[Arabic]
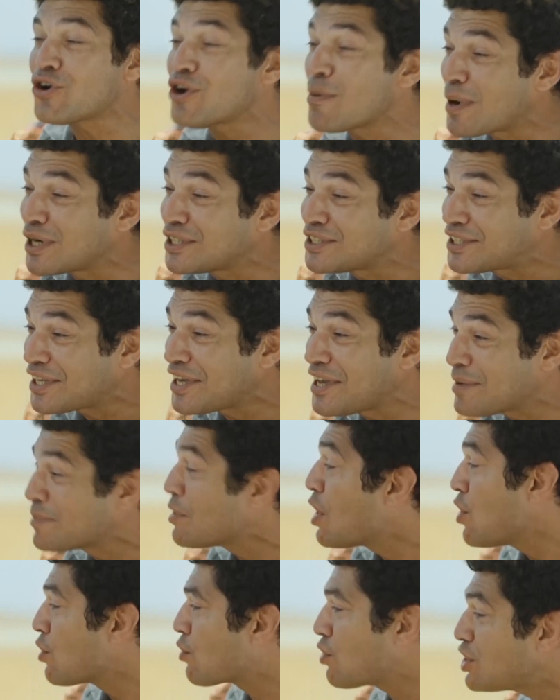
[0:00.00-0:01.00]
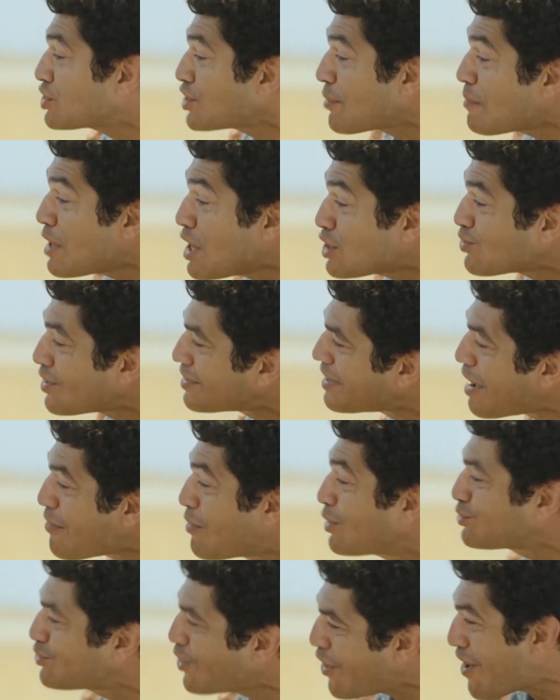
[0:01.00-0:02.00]
رحنا بلنطيم، كنا شمينا شويه
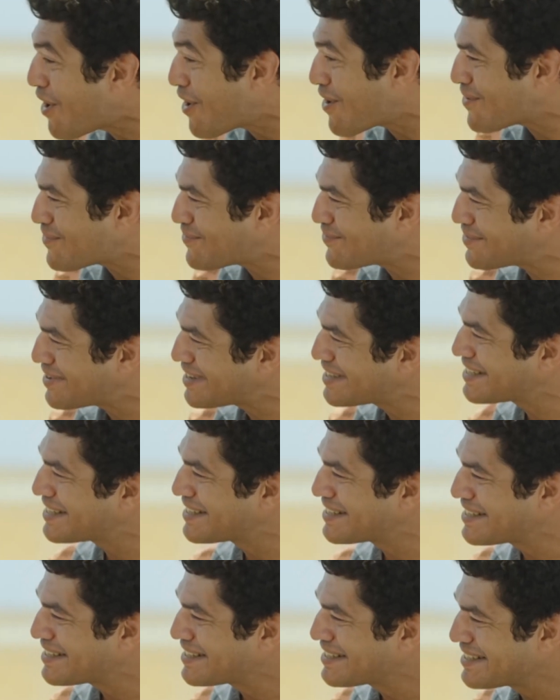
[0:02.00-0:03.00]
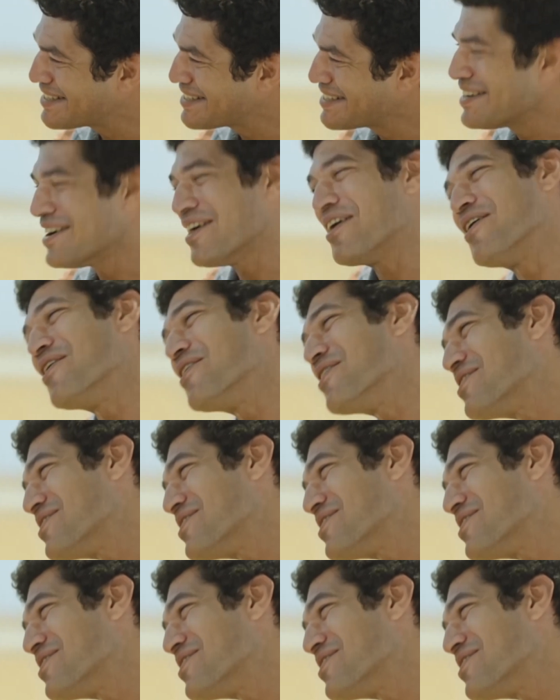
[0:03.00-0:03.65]
هوا نضاف عايز تشم هوا؟ اه